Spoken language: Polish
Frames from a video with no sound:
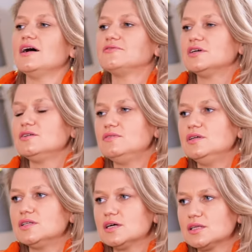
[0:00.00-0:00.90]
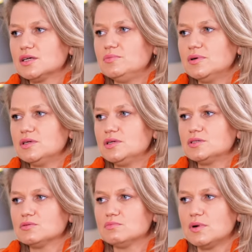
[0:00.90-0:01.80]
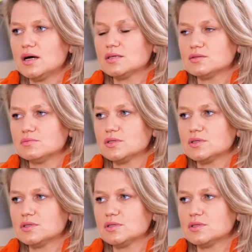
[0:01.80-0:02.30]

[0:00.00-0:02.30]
a w tej chwili te ataki paniki są bardzo,